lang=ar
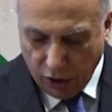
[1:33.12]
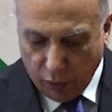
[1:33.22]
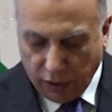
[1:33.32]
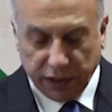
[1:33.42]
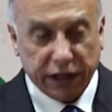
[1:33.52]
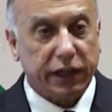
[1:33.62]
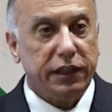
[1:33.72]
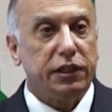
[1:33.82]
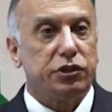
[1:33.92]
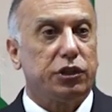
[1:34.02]

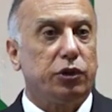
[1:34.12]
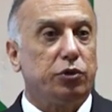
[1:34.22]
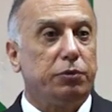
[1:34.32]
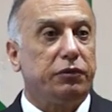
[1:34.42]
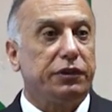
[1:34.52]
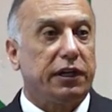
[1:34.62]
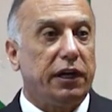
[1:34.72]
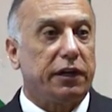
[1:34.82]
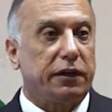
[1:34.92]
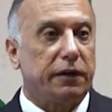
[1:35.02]
والعراقيين يشعروا
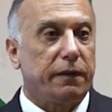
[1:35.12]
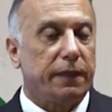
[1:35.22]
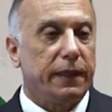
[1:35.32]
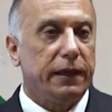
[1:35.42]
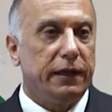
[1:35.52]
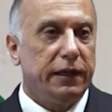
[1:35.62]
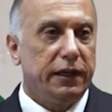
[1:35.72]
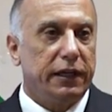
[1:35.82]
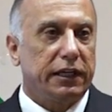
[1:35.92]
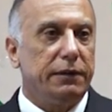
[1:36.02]
بالافتخار
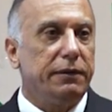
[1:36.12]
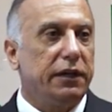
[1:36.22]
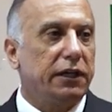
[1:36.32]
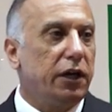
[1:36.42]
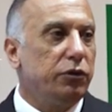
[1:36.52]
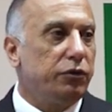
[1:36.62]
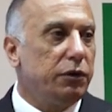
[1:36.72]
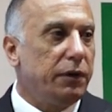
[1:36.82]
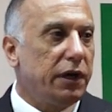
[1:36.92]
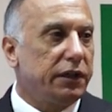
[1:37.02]
كما كانوا في
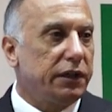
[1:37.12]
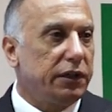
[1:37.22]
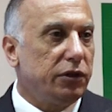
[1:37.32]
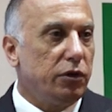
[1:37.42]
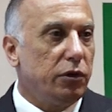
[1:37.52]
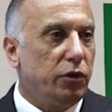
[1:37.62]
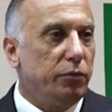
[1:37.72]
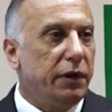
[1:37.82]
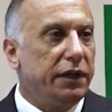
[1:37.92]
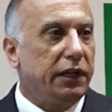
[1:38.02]
الماضي
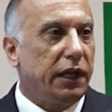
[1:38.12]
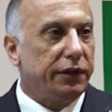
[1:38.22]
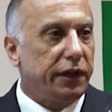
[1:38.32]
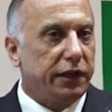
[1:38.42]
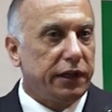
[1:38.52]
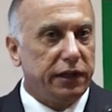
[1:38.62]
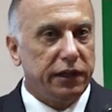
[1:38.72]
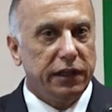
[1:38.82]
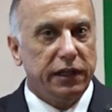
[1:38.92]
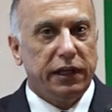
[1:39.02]
هم مهد الحضارة
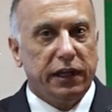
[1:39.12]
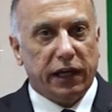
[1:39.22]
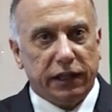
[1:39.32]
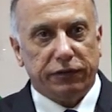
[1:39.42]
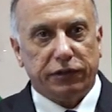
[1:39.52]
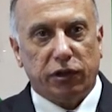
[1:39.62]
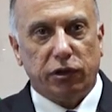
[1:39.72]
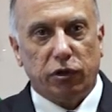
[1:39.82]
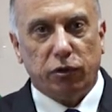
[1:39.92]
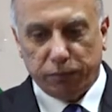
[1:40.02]
أن نفتخر
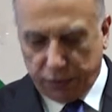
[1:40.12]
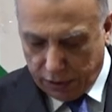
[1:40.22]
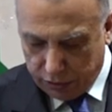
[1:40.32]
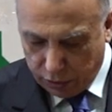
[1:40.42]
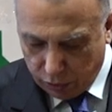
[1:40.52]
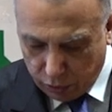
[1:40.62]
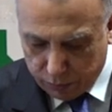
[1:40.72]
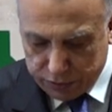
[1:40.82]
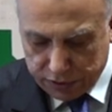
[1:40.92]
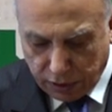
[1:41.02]
اليوم
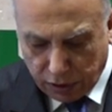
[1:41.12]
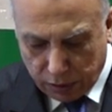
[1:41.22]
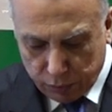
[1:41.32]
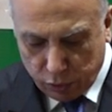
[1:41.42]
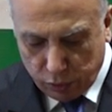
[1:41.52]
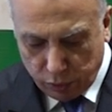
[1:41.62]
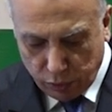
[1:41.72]
بأنهم ساهموا